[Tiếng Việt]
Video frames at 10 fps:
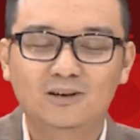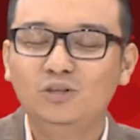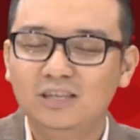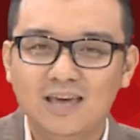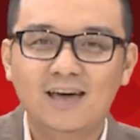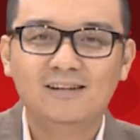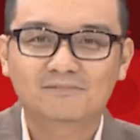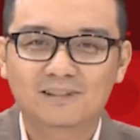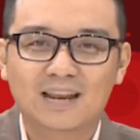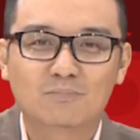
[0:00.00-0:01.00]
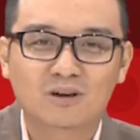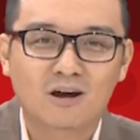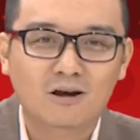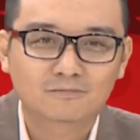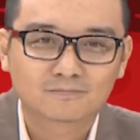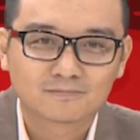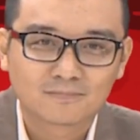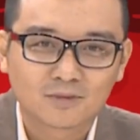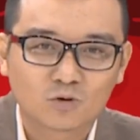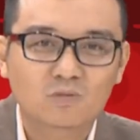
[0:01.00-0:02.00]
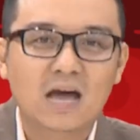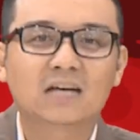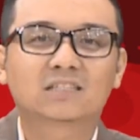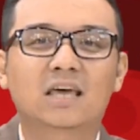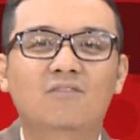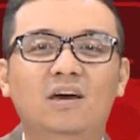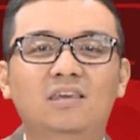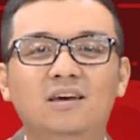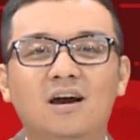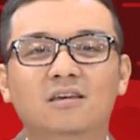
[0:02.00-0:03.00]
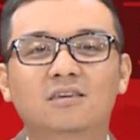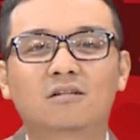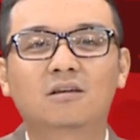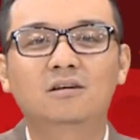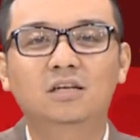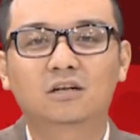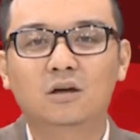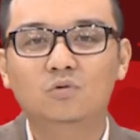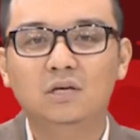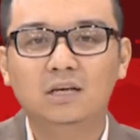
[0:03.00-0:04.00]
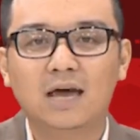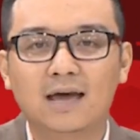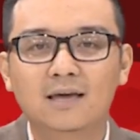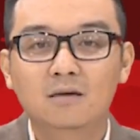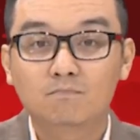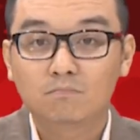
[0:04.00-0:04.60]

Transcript: Nói thì dễ, làm mới khó. Chúng ta sẽ phải chờ cho đến khi trận đấu diễn ra